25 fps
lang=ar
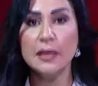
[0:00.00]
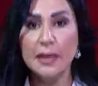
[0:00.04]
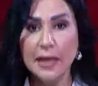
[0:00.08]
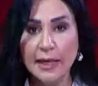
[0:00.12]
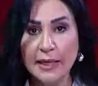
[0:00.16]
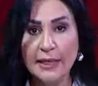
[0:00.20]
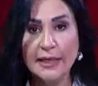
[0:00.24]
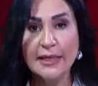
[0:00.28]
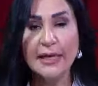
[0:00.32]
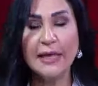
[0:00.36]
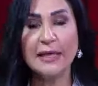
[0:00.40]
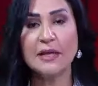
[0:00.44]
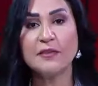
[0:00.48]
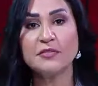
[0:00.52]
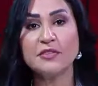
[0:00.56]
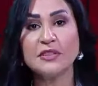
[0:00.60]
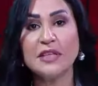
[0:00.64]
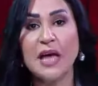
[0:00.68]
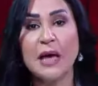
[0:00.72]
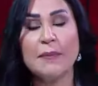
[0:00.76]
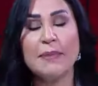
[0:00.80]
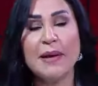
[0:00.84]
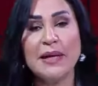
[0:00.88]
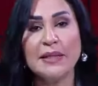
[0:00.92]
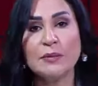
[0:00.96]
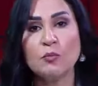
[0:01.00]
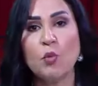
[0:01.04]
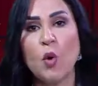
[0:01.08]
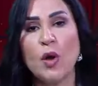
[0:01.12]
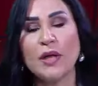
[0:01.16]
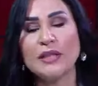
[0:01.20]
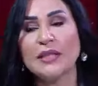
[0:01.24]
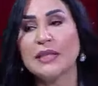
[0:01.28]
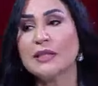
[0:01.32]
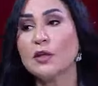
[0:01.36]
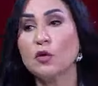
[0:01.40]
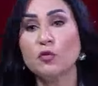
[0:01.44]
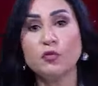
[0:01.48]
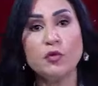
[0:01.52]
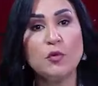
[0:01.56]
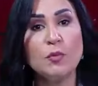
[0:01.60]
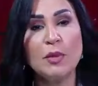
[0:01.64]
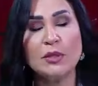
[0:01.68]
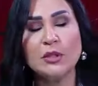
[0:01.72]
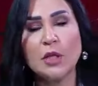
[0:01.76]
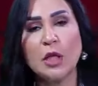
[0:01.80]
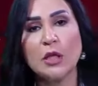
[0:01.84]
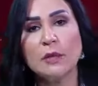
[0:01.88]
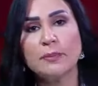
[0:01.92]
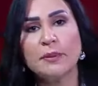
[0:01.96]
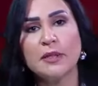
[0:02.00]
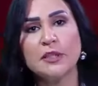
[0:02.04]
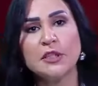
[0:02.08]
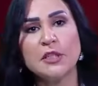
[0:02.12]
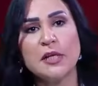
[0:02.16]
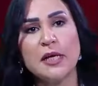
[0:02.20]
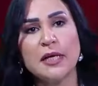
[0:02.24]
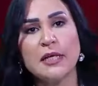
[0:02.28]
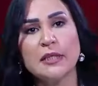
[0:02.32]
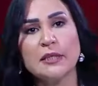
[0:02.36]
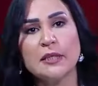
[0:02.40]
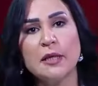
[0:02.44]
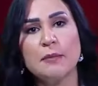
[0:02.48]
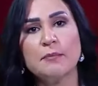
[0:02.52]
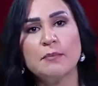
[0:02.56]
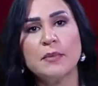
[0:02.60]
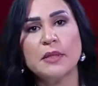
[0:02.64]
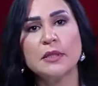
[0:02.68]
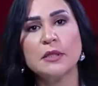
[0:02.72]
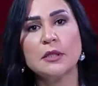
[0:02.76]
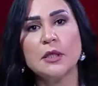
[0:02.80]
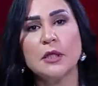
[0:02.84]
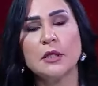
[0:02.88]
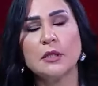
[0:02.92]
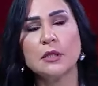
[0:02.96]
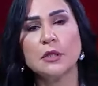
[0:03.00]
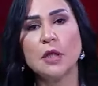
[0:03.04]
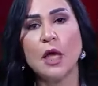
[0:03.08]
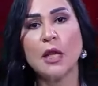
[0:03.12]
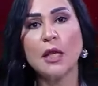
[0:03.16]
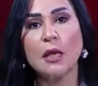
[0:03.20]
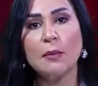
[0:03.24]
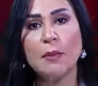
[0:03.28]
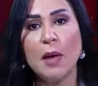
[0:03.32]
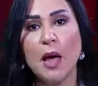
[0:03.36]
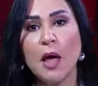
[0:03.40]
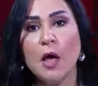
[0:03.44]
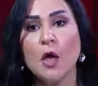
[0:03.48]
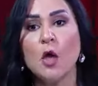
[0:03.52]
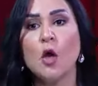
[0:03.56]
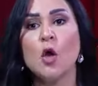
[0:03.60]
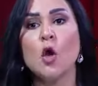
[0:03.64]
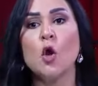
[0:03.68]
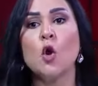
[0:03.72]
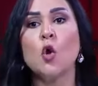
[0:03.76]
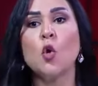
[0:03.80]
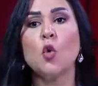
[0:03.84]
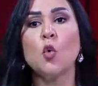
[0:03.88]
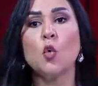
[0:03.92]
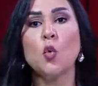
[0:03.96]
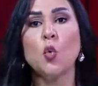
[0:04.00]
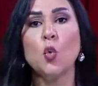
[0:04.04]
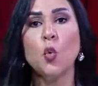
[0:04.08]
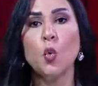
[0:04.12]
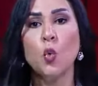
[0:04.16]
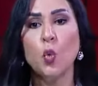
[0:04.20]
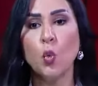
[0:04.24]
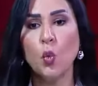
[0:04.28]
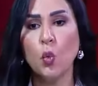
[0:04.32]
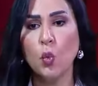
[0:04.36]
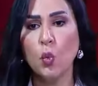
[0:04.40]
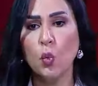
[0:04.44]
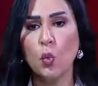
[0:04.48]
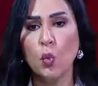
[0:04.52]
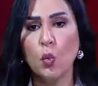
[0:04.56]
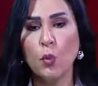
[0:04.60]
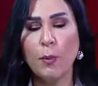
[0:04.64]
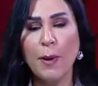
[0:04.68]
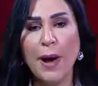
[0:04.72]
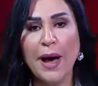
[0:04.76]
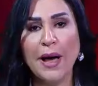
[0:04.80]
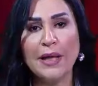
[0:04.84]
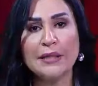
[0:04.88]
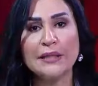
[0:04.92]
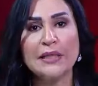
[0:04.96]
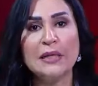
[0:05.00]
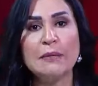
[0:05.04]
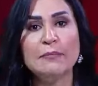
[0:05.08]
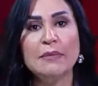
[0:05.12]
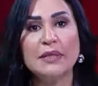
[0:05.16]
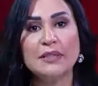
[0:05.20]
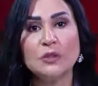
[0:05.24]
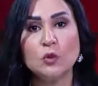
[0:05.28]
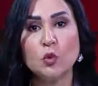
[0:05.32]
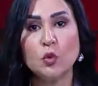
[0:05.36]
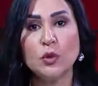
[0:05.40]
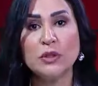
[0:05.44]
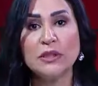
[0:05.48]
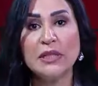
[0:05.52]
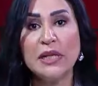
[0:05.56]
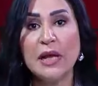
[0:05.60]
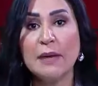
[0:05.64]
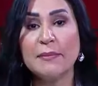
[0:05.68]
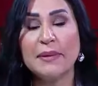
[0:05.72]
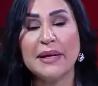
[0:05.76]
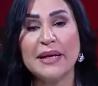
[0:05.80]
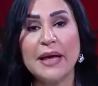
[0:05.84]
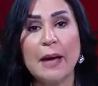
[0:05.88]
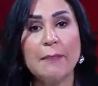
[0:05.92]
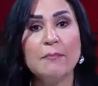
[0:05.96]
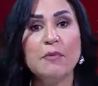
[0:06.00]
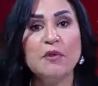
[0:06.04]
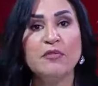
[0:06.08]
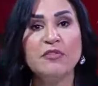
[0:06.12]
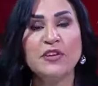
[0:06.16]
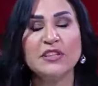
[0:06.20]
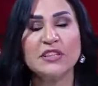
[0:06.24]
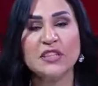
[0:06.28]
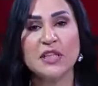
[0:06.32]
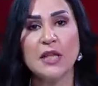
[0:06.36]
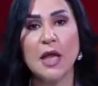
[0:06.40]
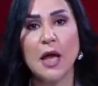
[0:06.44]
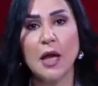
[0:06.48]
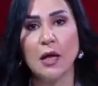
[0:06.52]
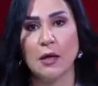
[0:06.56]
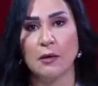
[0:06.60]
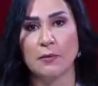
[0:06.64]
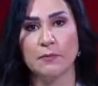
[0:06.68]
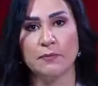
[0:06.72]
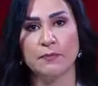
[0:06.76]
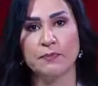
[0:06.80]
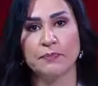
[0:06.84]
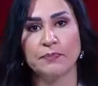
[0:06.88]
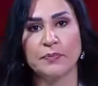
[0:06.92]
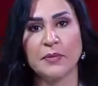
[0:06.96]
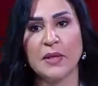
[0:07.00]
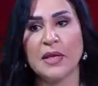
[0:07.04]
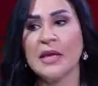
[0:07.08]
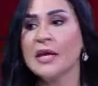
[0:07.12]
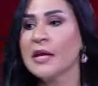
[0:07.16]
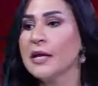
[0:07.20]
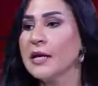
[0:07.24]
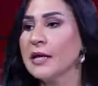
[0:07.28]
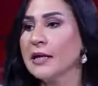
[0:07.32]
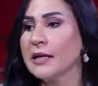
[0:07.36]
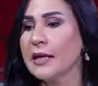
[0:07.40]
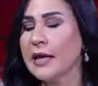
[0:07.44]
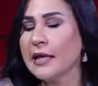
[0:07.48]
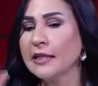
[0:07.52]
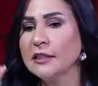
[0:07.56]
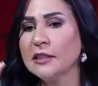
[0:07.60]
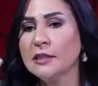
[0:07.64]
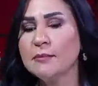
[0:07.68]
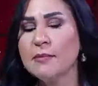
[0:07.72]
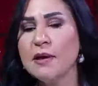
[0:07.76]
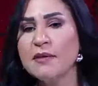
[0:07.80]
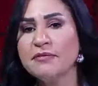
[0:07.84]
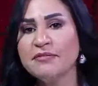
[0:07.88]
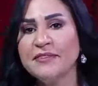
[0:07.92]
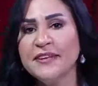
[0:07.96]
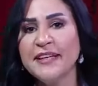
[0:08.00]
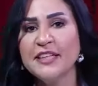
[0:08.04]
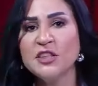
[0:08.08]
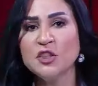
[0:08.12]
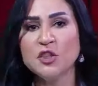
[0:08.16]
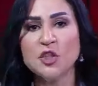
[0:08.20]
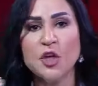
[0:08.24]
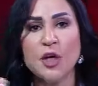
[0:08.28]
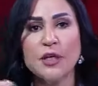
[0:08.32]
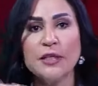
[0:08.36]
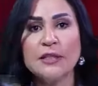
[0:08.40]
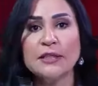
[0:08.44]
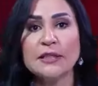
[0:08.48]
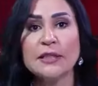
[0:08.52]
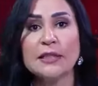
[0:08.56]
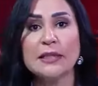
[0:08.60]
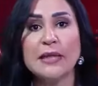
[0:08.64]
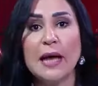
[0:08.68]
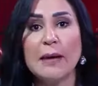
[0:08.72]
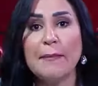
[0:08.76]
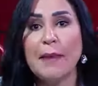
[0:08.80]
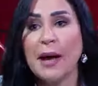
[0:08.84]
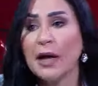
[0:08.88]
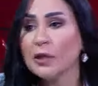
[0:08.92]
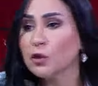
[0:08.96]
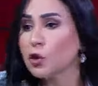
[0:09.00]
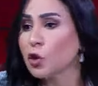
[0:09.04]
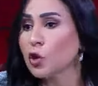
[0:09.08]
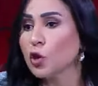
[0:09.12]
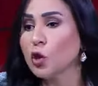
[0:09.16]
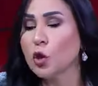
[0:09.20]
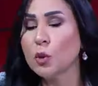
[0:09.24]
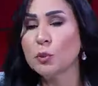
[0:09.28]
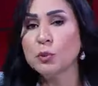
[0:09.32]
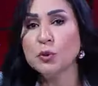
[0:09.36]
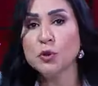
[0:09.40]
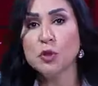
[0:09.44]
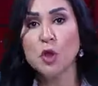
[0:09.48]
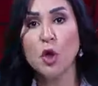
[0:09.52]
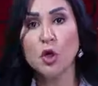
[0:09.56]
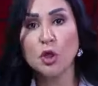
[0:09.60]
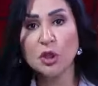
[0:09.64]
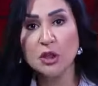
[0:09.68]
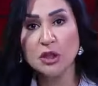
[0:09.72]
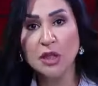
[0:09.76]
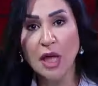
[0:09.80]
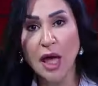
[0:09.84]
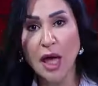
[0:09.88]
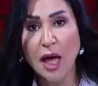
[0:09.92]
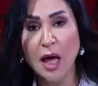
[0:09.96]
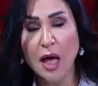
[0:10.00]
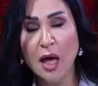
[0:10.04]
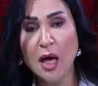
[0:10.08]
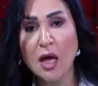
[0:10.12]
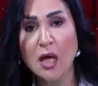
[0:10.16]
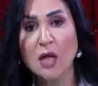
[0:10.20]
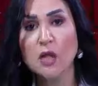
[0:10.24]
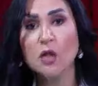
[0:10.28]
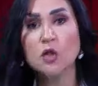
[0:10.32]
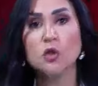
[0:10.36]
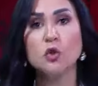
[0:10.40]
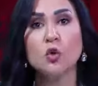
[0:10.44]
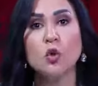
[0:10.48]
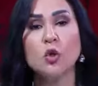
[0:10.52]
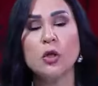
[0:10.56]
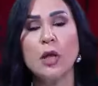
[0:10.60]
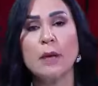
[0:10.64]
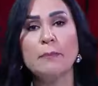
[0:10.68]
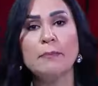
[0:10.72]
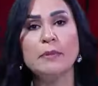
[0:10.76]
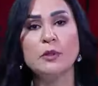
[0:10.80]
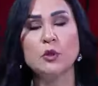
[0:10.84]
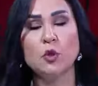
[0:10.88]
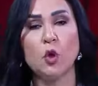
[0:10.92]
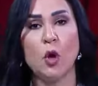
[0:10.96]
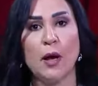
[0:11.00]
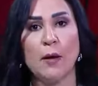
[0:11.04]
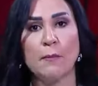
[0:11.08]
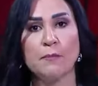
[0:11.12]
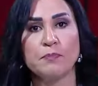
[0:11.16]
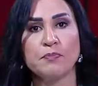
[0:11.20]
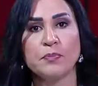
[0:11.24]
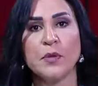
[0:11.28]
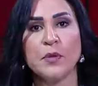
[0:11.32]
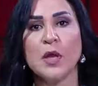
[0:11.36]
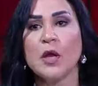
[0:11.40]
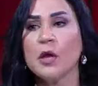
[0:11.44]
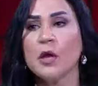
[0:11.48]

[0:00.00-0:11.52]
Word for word: هي نفسها بقت مهددة وفي مطالب كتيرة جدا من الطلبة وبعض المسؤولين الأمريكان بفصلها لأن مفيش رئيسة جامعة تطلب شرطة للطلاب بتوعها